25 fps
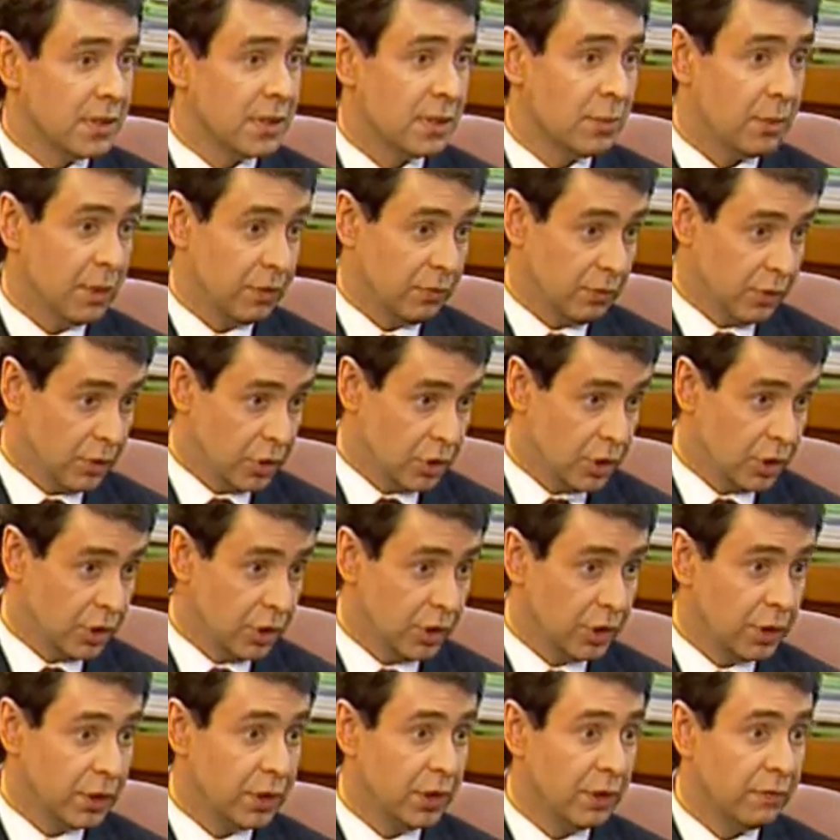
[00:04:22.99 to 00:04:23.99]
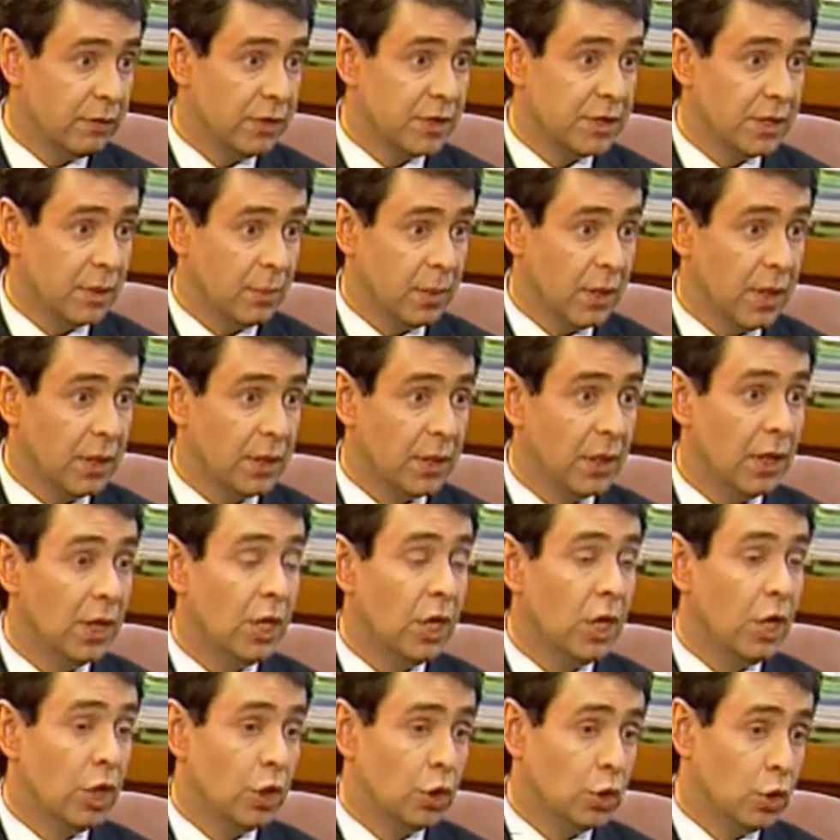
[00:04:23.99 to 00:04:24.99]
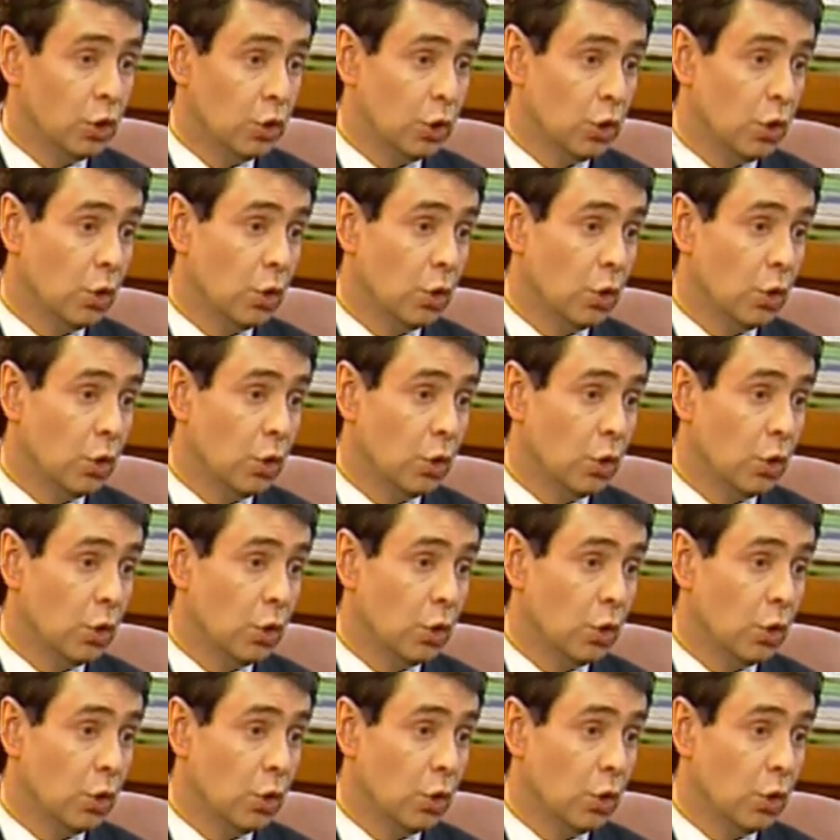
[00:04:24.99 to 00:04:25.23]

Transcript: собрать неочередные годовые собрания, угу.